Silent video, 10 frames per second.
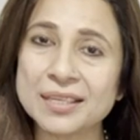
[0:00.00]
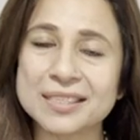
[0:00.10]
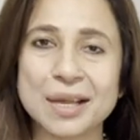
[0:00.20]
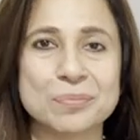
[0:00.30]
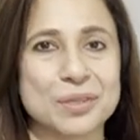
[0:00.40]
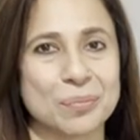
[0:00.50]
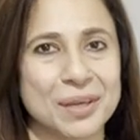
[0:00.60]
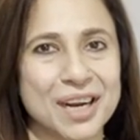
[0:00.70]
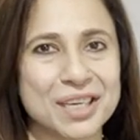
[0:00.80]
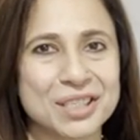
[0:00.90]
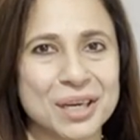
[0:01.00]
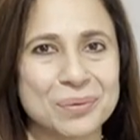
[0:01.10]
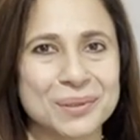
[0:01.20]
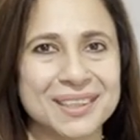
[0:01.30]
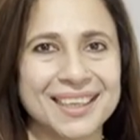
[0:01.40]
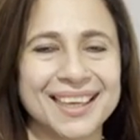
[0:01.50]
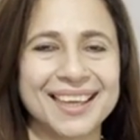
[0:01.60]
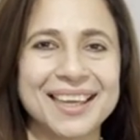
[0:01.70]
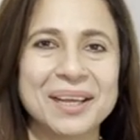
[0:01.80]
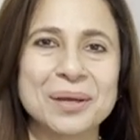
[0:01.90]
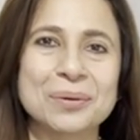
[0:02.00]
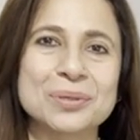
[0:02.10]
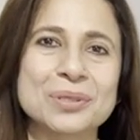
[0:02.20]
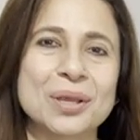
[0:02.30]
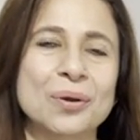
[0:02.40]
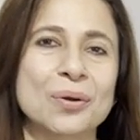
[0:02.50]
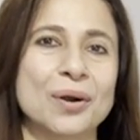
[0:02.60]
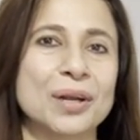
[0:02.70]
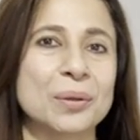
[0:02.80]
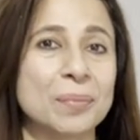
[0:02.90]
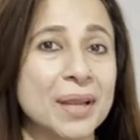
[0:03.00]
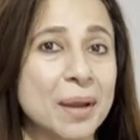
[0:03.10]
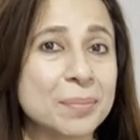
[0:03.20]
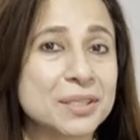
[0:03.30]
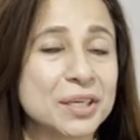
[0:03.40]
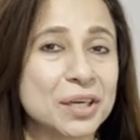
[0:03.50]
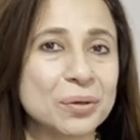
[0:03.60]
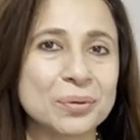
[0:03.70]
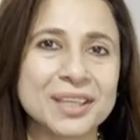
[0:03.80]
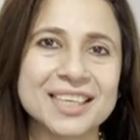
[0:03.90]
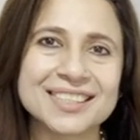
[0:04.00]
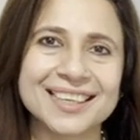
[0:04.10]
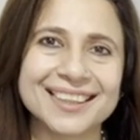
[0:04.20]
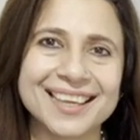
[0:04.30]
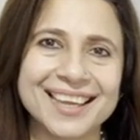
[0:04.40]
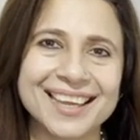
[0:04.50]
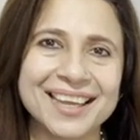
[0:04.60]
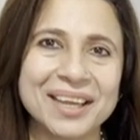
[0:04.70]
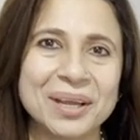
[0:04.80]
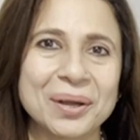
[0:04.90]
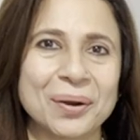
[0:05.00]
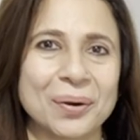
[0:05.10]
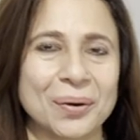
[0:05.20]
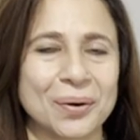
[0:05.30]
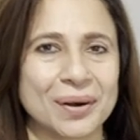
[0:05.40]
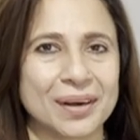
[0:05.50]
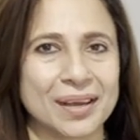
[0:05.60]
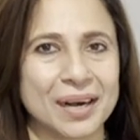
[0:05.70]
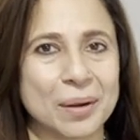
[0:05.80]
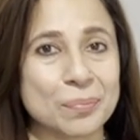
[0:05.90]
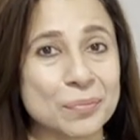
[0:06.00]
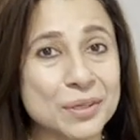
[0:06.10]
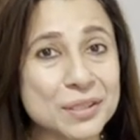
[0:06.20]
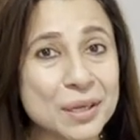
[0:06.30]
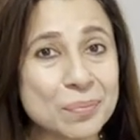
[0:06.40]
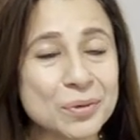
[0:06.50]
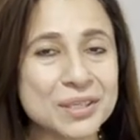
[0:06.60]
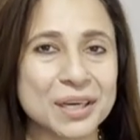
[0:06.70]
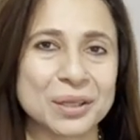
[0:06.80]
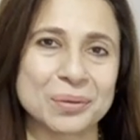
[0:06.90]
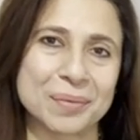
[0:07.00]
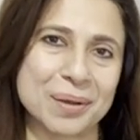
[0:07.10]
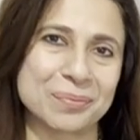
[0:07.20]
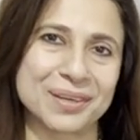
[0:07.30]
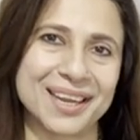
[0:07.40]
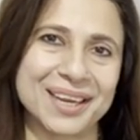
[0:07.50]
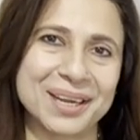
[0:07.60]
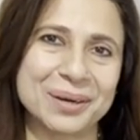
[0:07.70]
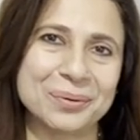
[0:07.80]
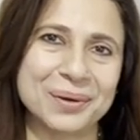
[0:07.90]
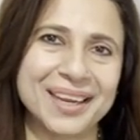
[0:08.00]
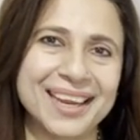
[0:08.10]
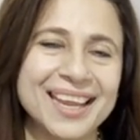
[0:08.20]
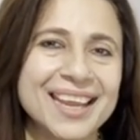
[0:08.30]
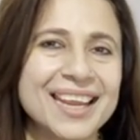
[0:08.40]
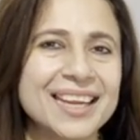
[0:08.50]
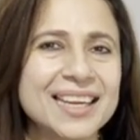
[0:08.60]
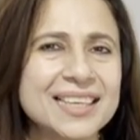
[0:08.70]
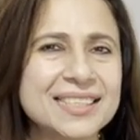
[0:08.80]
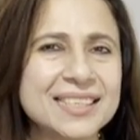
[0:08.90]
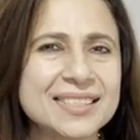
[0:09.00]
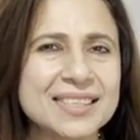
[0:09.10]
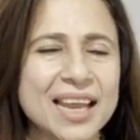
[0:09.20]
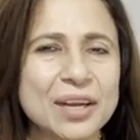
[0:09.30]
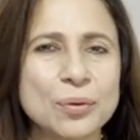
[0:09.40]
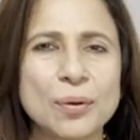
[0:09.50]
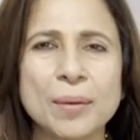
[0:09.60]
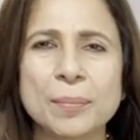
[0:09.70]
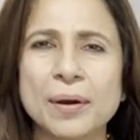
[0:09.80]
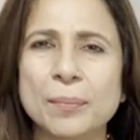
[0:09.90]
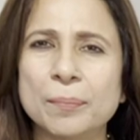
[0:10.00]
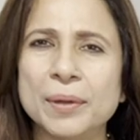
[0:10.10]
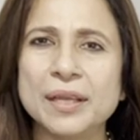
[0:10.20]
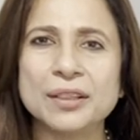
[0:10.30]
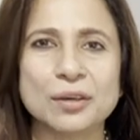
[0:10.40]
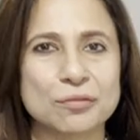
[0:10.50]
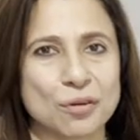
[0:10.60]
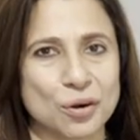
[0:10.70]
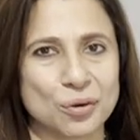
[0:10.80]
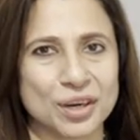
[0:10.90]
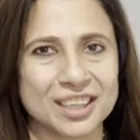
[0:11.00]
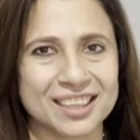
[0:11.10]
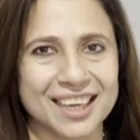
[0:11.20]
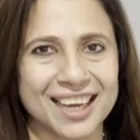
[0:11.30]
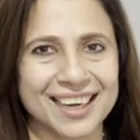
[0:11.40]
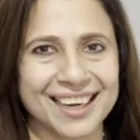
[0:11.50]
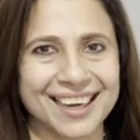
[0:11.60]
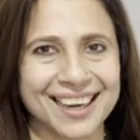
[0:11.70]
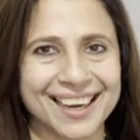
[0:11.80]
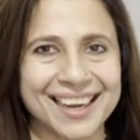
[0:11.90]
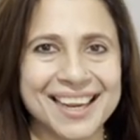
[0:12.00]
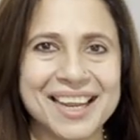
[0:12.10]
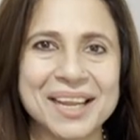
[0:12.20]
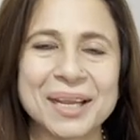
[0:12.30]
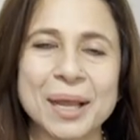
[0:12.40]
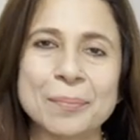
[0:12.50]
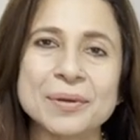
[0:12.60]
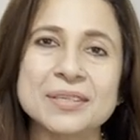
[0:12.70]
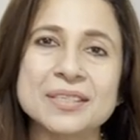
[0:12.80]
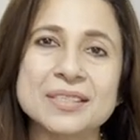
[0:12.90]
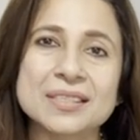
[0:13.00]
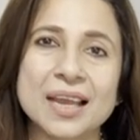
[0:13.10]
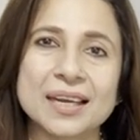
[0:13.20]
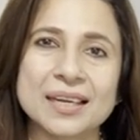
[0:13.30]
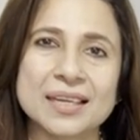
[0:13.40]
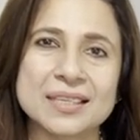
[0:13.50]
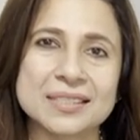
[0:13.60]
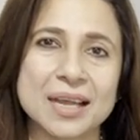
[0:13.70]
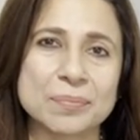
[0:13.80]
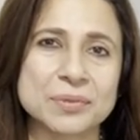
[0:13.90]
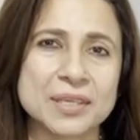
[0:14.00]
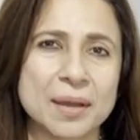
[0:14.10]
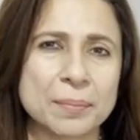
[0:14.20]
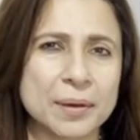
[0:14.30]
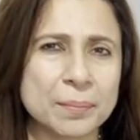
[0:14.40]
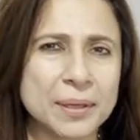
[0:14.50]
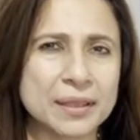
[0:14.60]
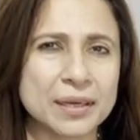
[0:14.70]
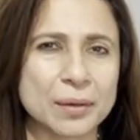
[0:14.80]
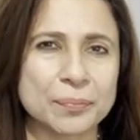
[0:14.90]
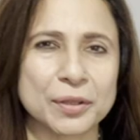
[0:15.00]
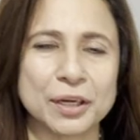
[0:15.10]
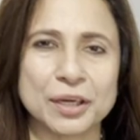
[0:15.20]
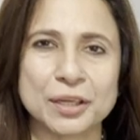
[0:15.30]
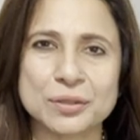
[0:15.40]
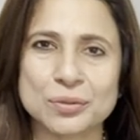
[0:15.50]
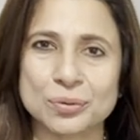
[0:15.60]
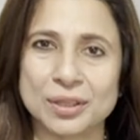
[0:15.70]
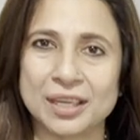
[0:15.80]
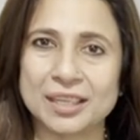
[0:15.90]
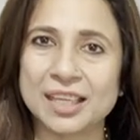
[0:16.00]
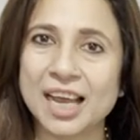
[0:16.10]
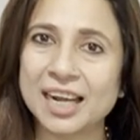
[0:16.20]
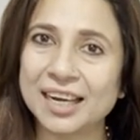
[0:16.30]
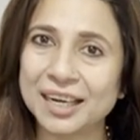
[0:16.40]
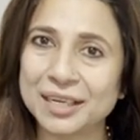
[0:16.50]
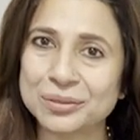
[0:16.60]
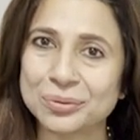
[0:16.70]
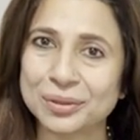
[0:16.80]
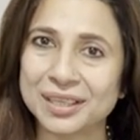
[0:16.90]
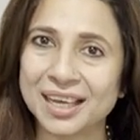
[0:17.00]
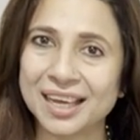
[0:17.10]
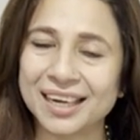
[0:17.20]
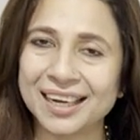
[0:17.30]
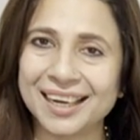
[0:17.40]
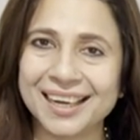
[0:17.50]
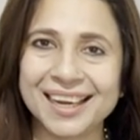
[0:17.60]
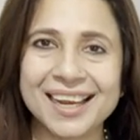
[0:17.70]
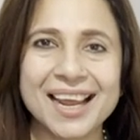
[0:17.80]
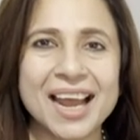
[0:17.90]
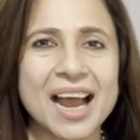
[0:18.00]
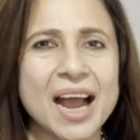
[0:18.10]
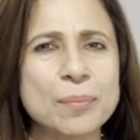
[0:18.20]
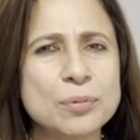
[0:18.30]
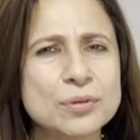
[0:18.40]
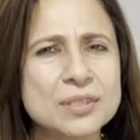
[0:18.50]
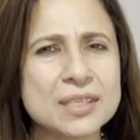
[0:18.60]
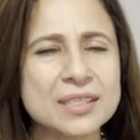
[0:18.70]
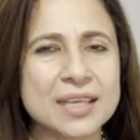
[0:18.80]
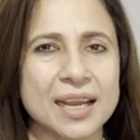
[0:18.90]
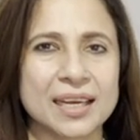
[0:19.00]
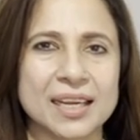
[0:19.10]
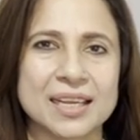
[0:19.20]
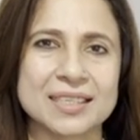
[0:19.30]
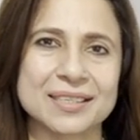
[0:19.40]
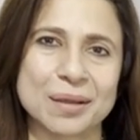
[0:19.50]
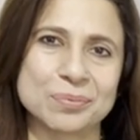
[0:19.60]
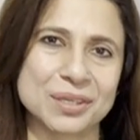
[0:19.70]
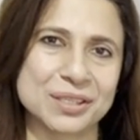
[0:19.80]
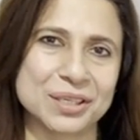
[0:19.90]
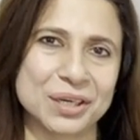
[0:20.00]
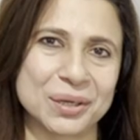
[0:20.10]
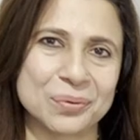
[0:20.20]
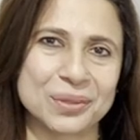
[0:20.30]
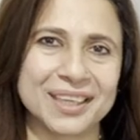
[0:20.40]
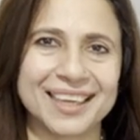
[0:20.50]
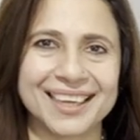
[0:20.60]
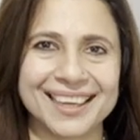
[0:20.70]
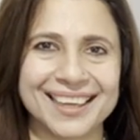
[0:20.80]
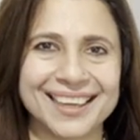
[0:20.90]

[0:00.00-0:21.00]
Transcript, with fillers: हिसाब से भी राशियाँ होती हैं उसके अकॉर्डिंग भी आप इस रीडिंग को देख सकते हैं और अगर आप मुझसे पूछेंगे तो मैं आपको यही कहूँगी कि जिस साइन को आप अभी तक फॉलो करते आ रहे हैं या फिर जिस साइन के हिसाब से आप अभी तक अपनी रीडिंग्स को देखते आ रहे हैं सुनते आ रहे हैं आप उसी साइन के हिसाब से इस रीडिंग को देखें